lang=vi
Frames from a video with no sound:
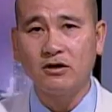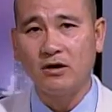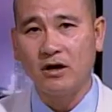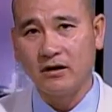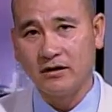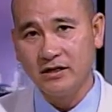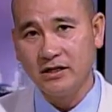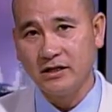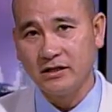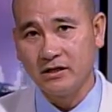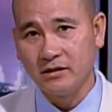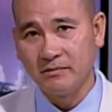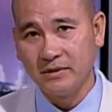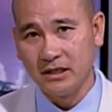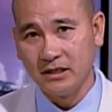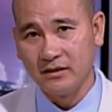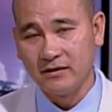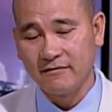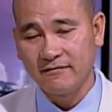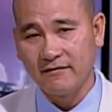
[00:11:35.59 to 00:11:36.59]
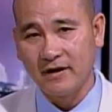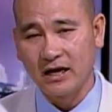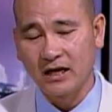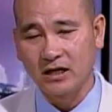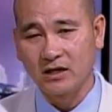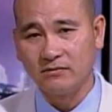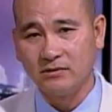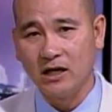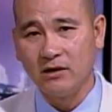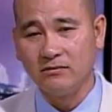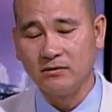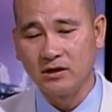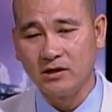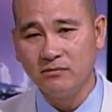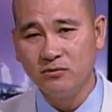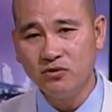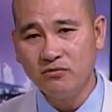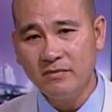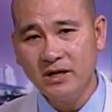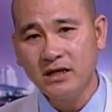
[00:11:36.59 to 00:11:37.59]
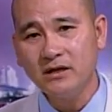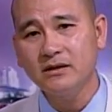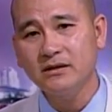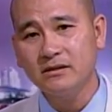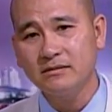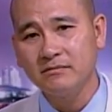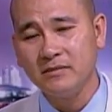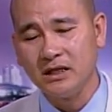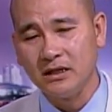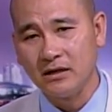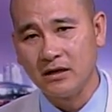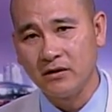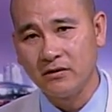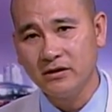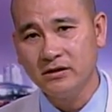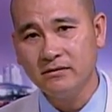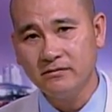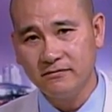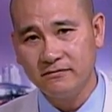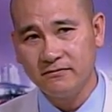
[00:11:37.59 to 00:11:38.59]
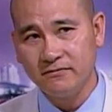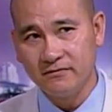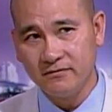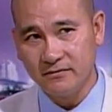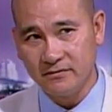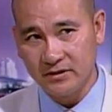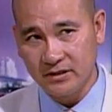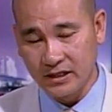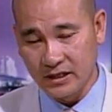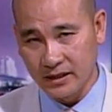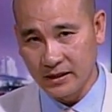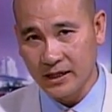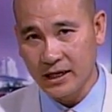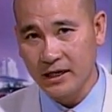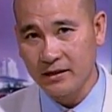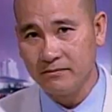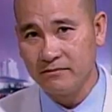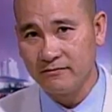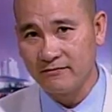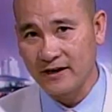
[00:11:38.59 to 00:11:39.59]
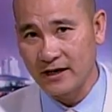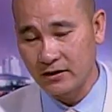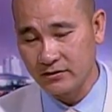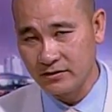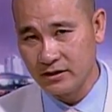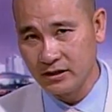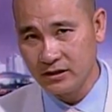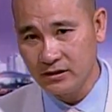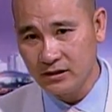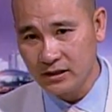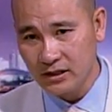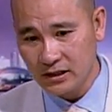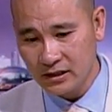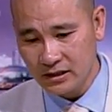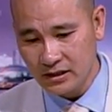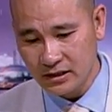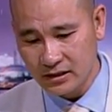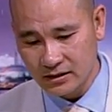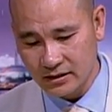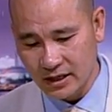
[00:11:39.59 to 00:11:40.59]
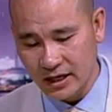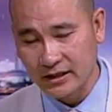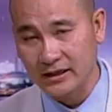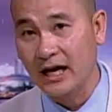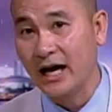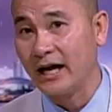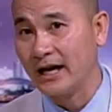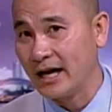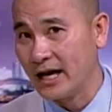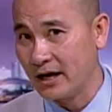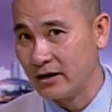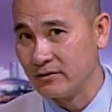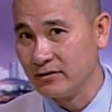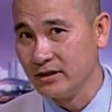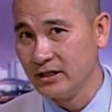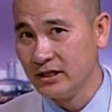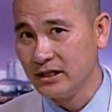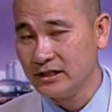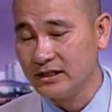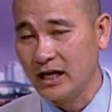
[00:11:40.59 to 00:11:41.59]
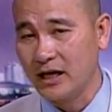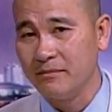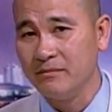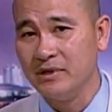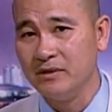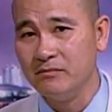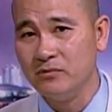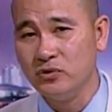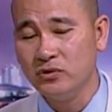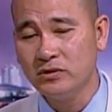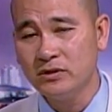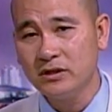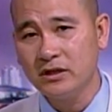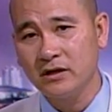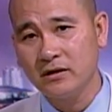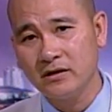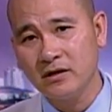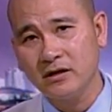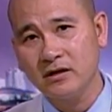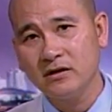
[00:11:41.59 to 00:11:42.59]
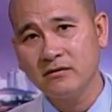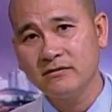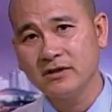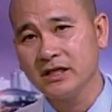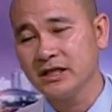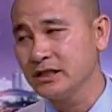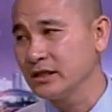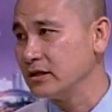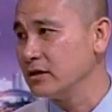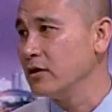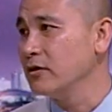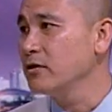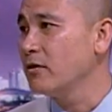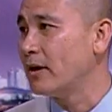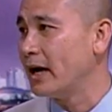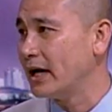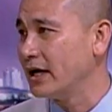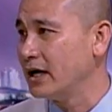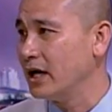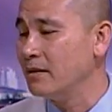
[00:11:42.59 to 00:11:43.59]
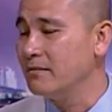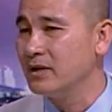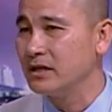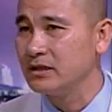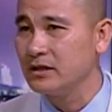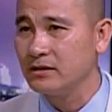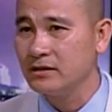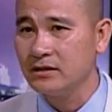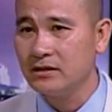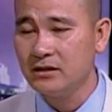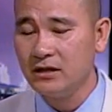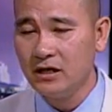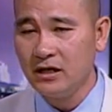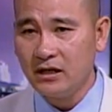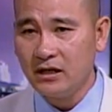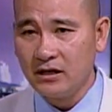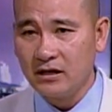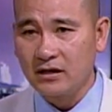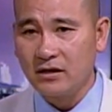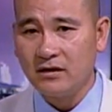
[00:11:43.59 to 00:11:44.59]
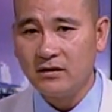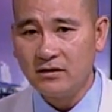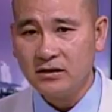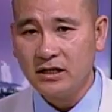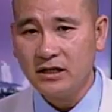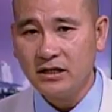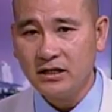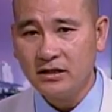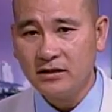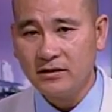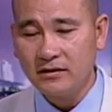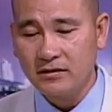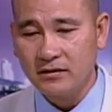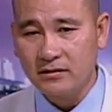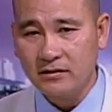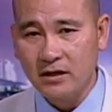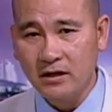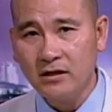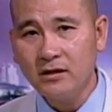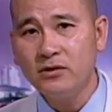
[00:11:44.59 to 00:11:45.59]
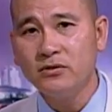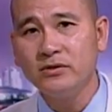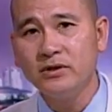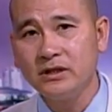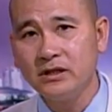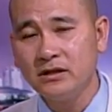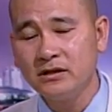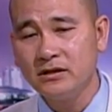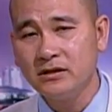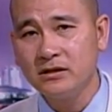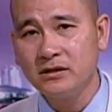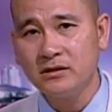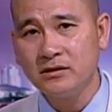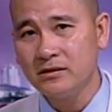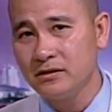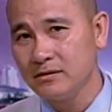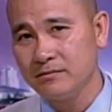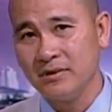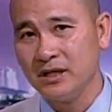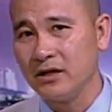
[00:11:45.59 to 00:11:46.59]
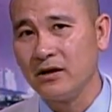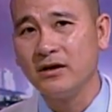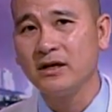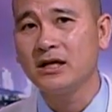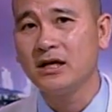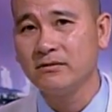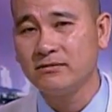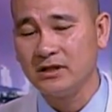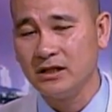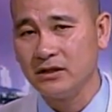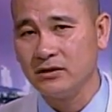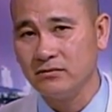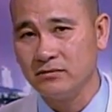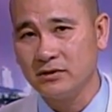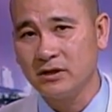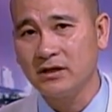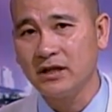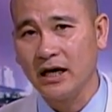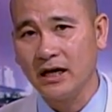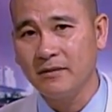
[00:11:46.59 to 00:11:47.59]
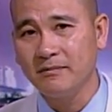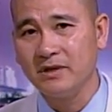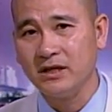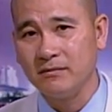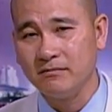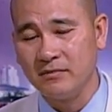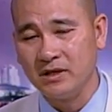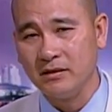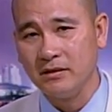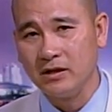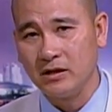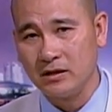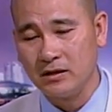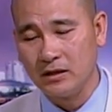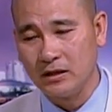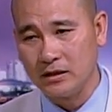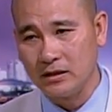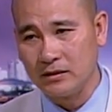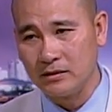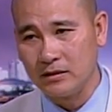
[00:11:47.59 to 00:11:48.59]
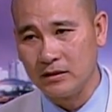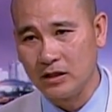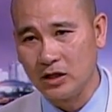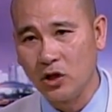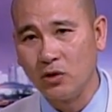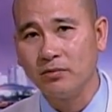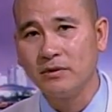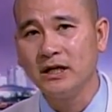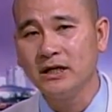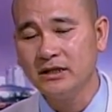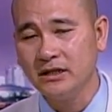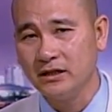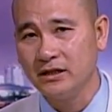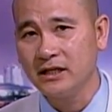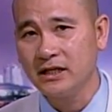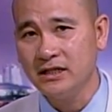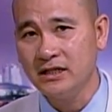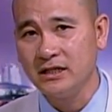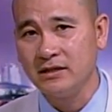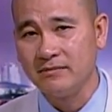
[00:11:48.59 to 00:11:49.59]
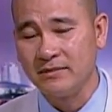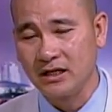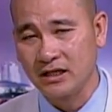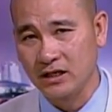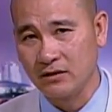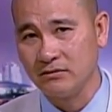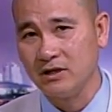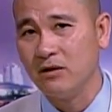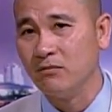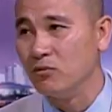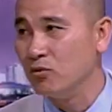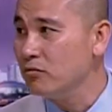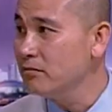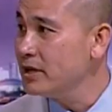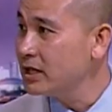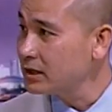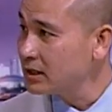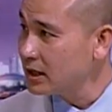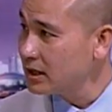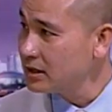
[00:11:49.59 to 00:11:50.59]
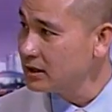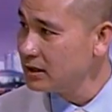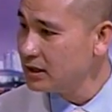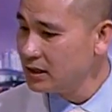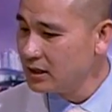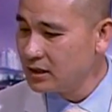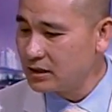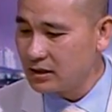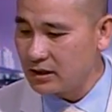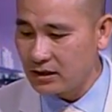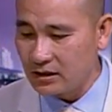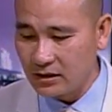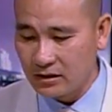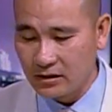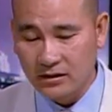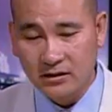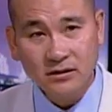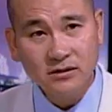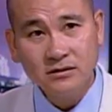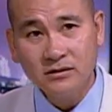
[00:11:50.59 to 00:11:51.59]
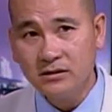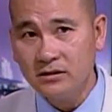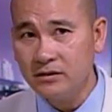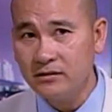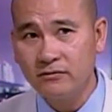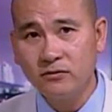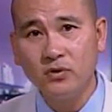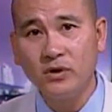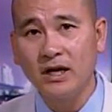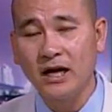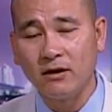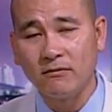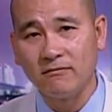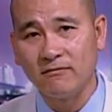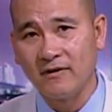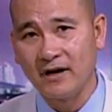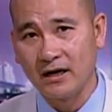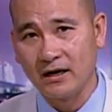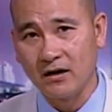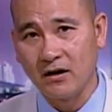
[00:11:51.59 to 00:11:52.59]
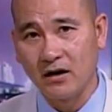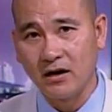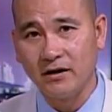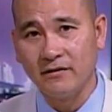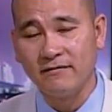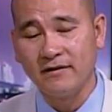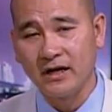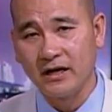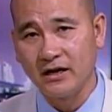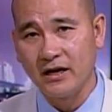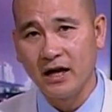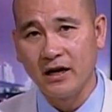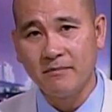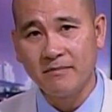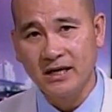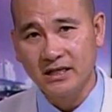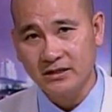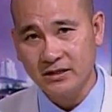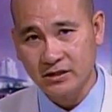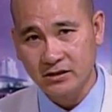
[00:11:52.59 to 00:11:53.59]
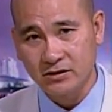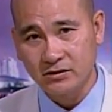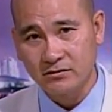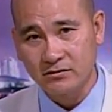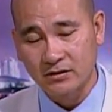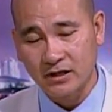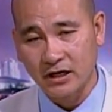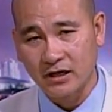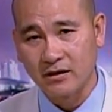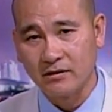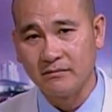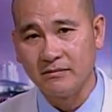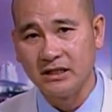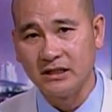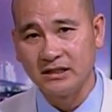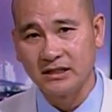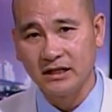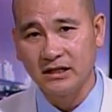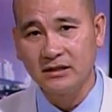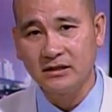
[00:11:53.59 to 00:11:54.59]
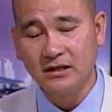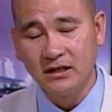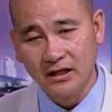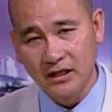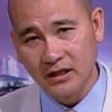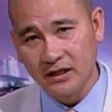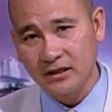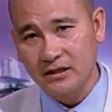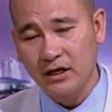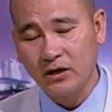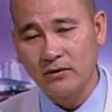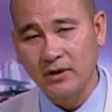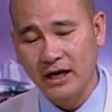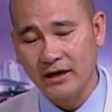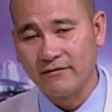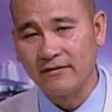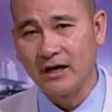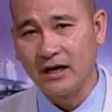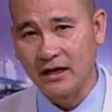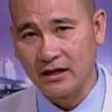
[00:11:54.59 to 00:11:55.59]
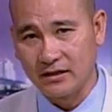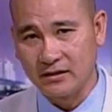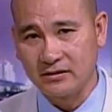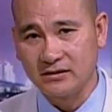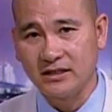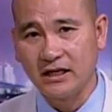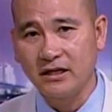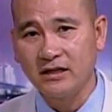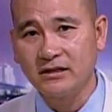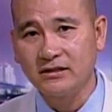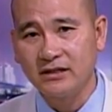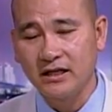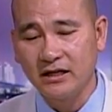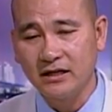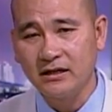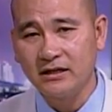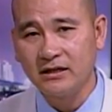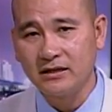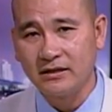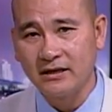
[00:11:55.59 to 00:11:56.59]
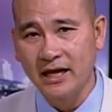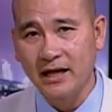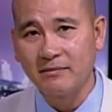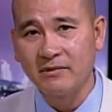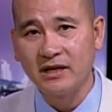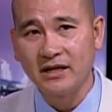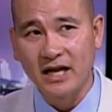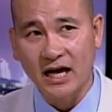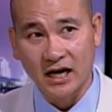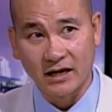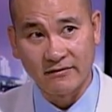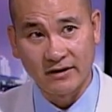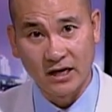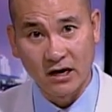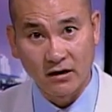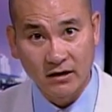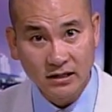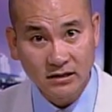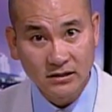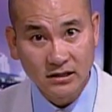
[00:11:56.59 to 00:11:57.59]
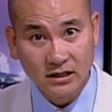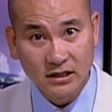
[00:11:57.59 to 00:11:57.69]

hỏi gì cho mình và cộng đồng có muốn biết mình nói gì thêm vào những cái đề tài nào. Tại mình muốn cho nó có một cái sự đối thoại để mà cho nó có cái tới lui, chứ cứ mình nói không thì cũng có thể mình mình uh, hụt hết những cái gì mà cộng đồng muốn biết tới. Thì cứ vui lòng và gọi và để message là mình sẽ thâu lại và sẽ sẽ đem lên đài và nói.